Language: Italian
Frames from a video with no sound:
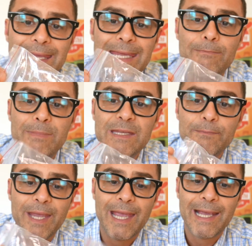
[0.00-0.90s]
chi mi
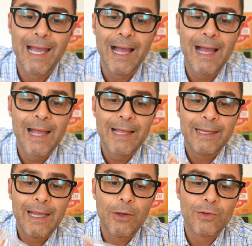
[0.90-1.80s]
spiega
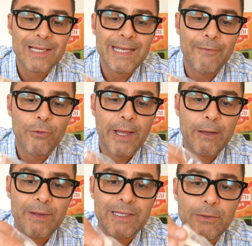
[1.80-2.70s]
che cosa diavolo è
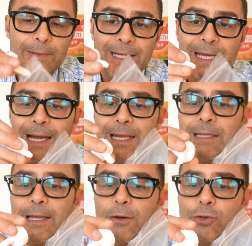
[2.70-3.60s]
questo perché
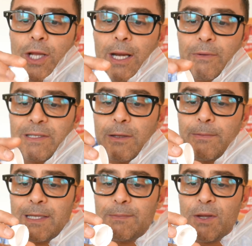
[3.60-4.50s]
all'interno c'era questa
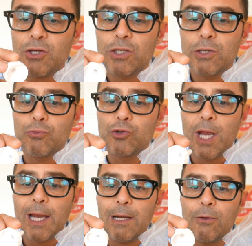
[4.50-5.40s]
specie di
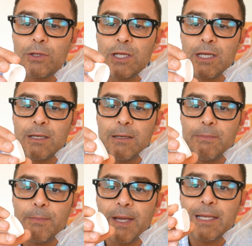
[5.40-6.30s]
ugello di, di
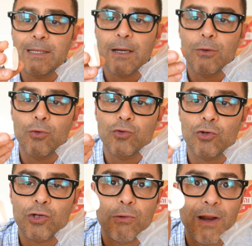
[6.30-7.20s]
pipetta non lo
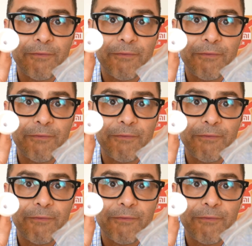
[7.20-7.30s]
so c'è una